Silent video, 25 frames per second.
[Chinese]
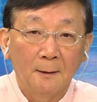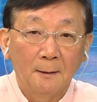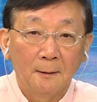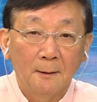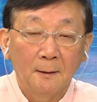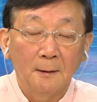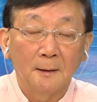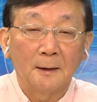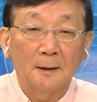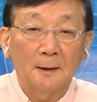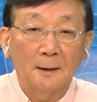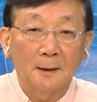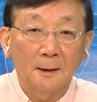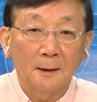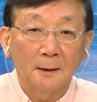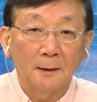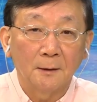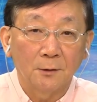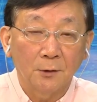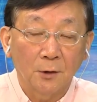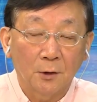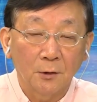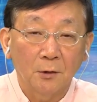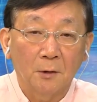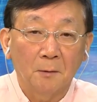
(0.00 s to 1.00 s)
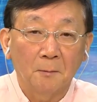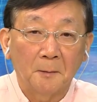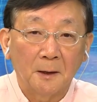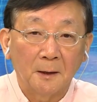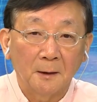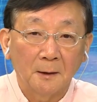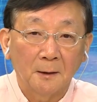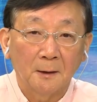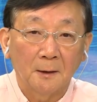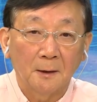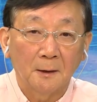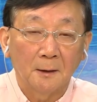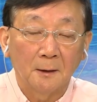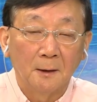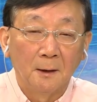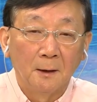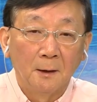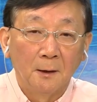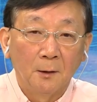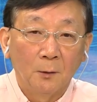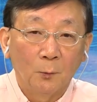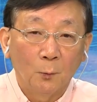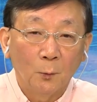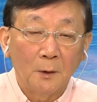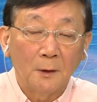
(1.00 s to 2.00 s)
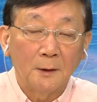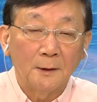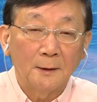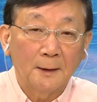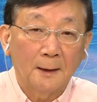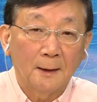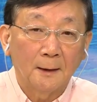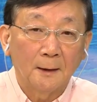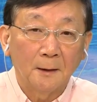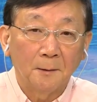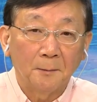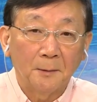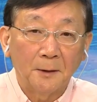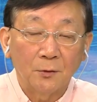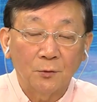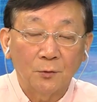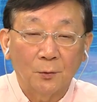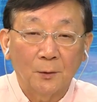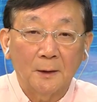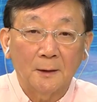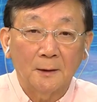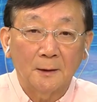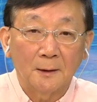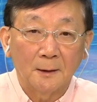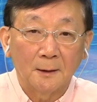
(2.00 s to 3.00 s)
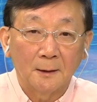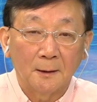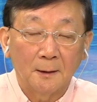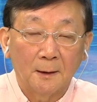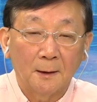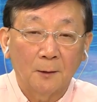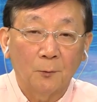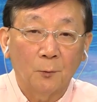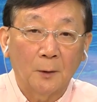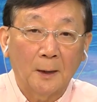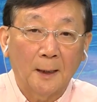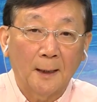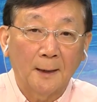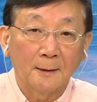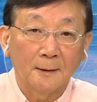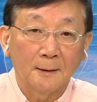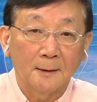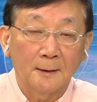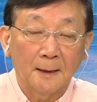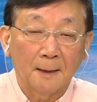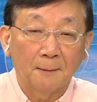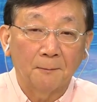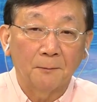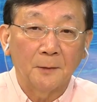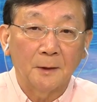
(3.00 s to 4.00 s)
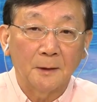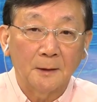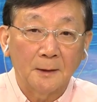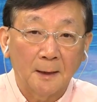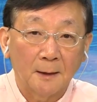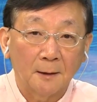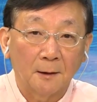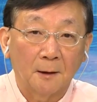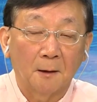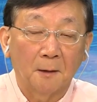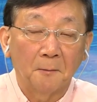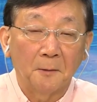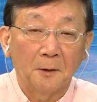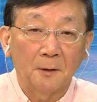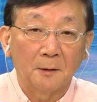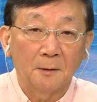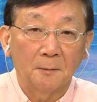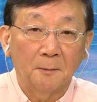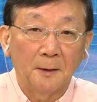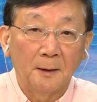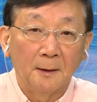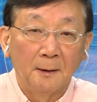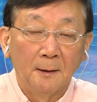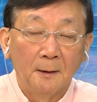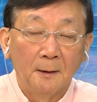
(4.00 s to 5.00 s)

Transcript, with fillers: 那你可以敲敲门，可以问一下里边出来的人，哎，我孩子在，你见到了没有？什么？